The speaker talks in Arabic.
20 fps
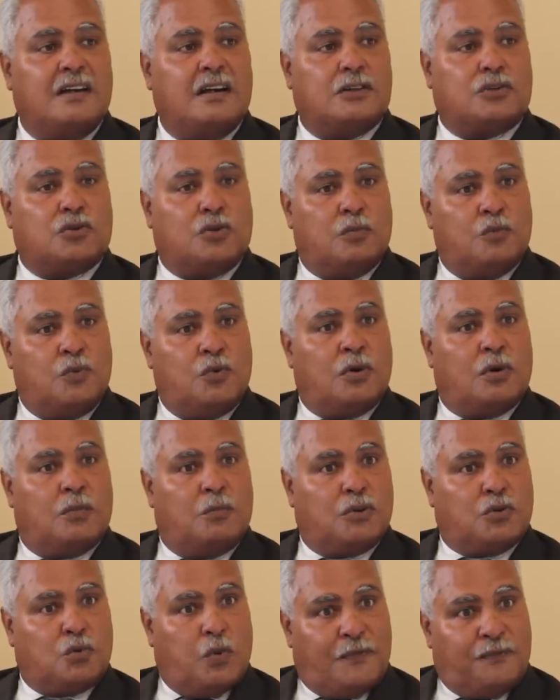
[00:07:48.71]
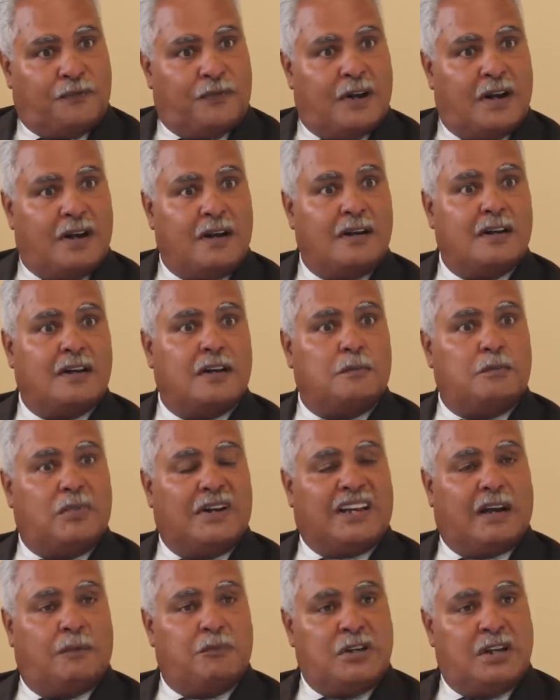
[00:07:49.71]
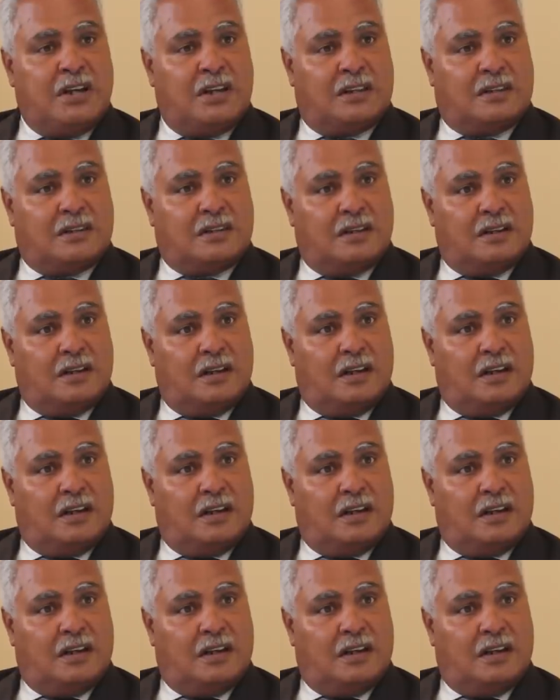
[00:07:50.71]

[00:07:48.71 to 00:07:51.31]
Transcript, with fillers: التمور متوفرة بالكميات